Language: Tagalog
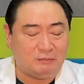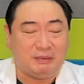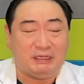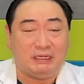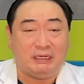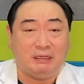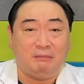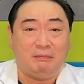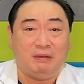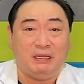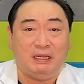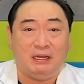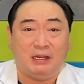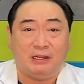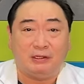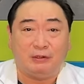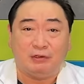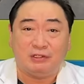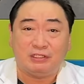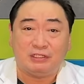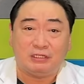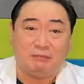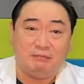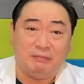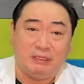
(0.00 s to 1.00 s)
binibilang
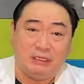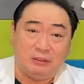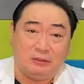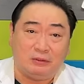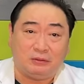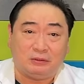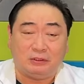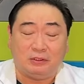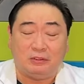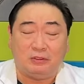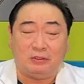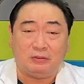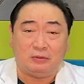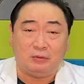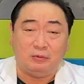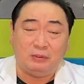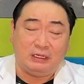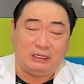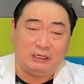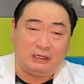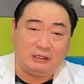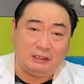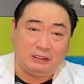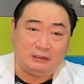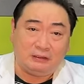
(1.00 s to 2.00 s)
yung isang minuto kung
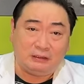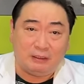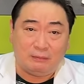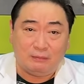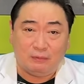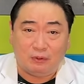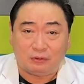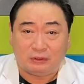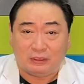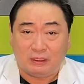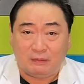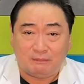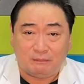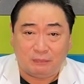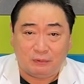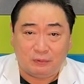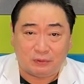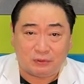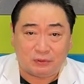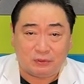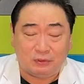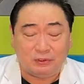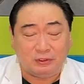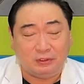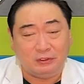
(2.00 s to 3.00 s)
ilan ang tibok ng
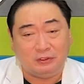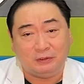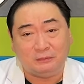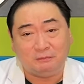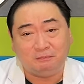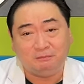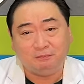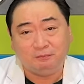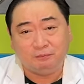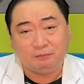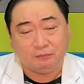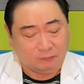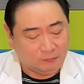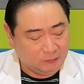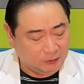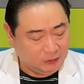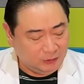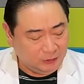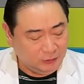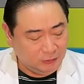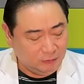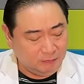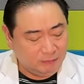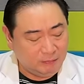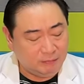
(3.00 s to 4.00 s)
puso nyo.
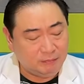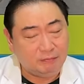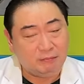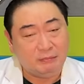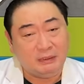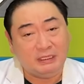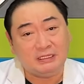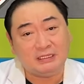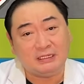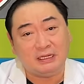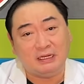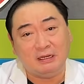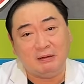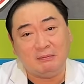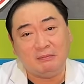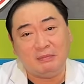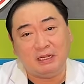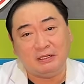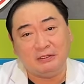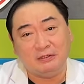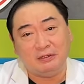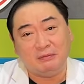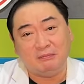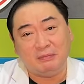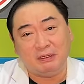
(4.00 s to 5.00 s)
Yung minsan
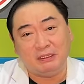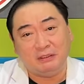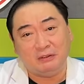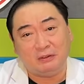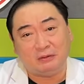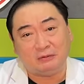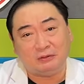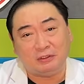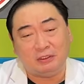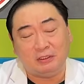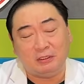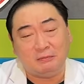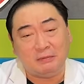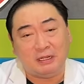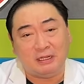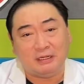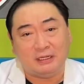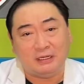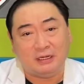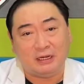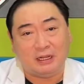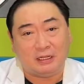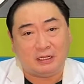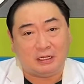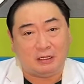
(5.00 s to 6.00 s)
naman yung ibang doktor naman
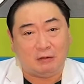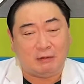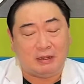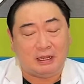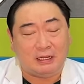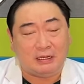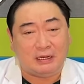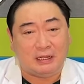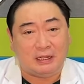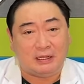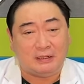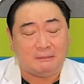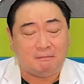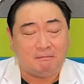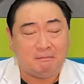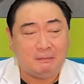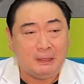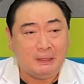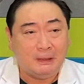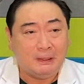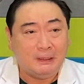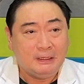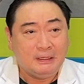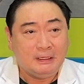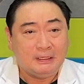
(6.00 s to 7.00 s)
ginagawa lang
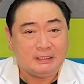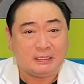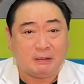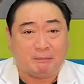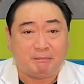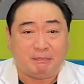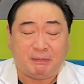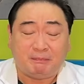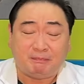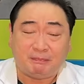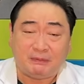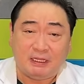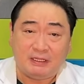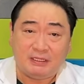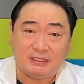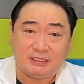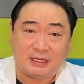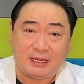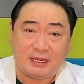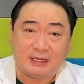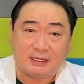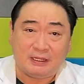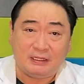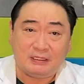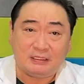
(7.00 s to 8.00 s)
sa 15
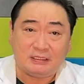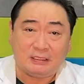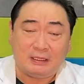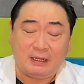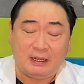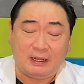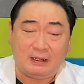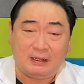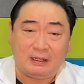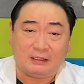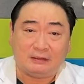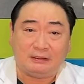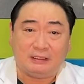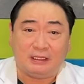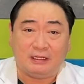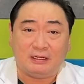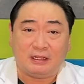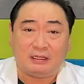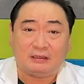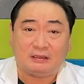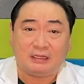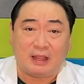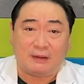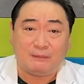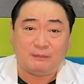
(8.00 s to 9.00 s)
seconds lang at
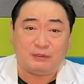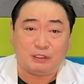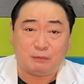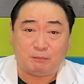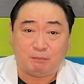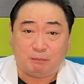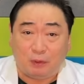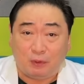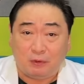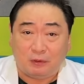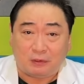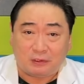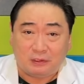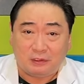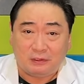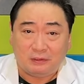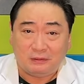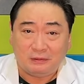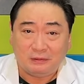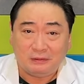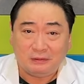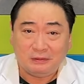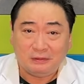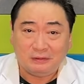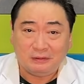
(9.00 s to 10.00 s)
tina times
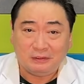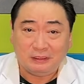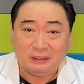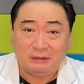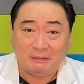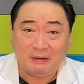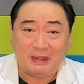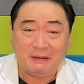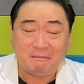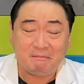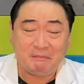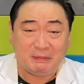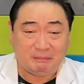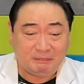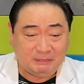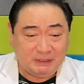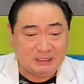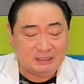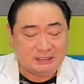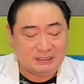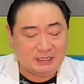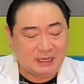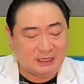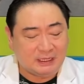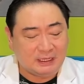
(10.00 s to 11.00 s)
4. Di ba?
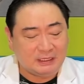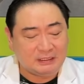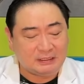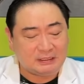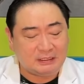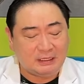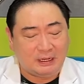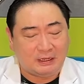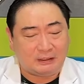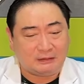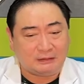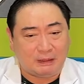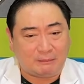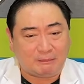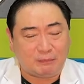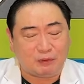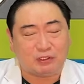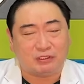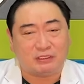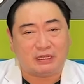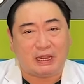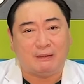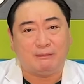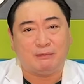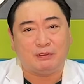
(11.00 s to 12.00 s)
15 seconds lang tapos
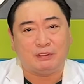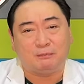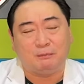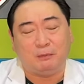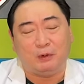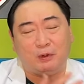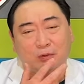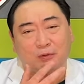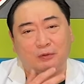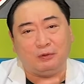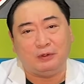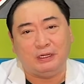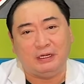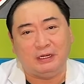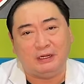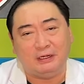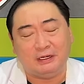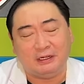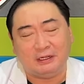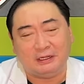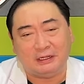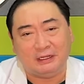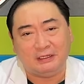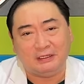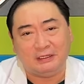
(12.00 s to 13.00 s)
times 4 kung ilan
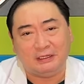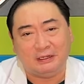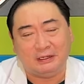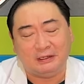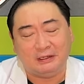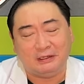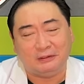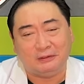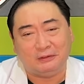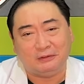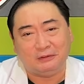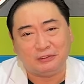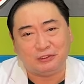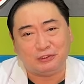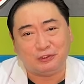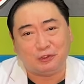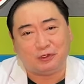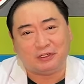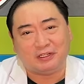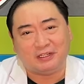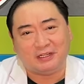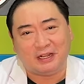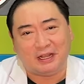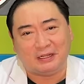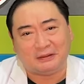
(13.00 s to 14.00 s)
ang kanyang ano,
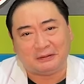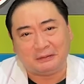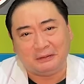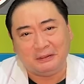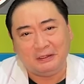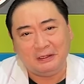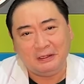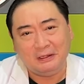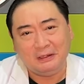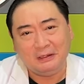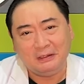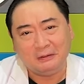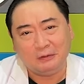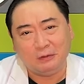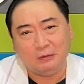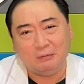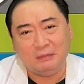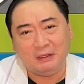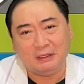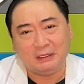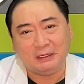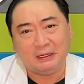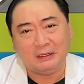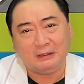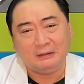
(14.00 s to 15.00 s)
shortcut
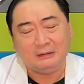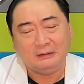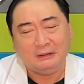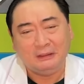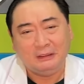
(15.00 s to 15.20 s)
kumbaga.